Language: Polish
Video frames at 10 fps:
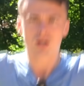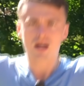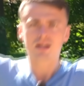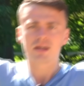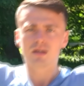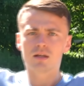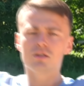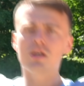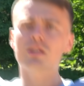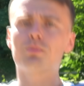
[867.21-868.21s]
Ale
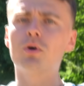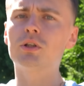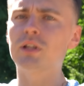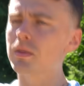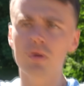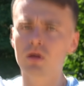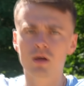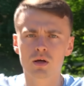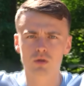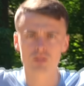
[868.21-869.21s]
nie sportem
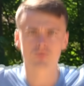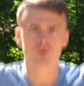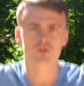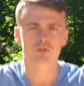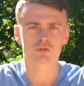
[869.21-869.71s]
rozwiążesz